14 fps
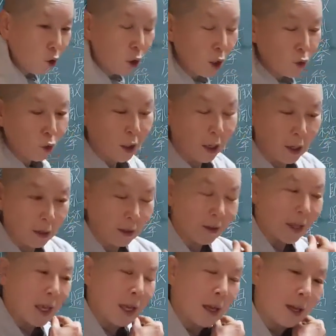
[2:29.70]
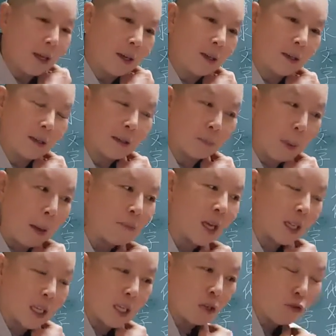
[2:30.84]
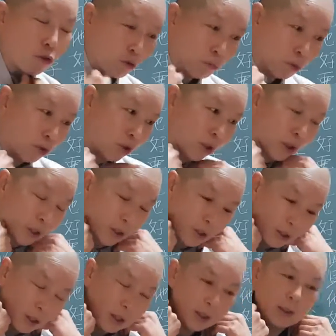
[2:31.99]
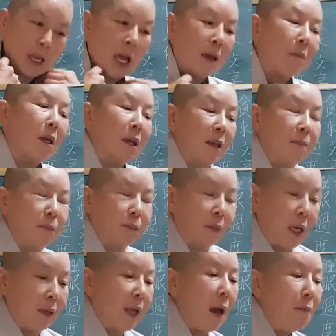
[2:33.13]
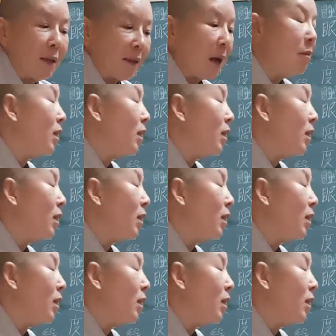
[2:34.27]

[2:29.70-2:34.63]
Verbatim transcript: 우리 조계종단에는 그 밤색 띠를 두른 분들을 예미 3인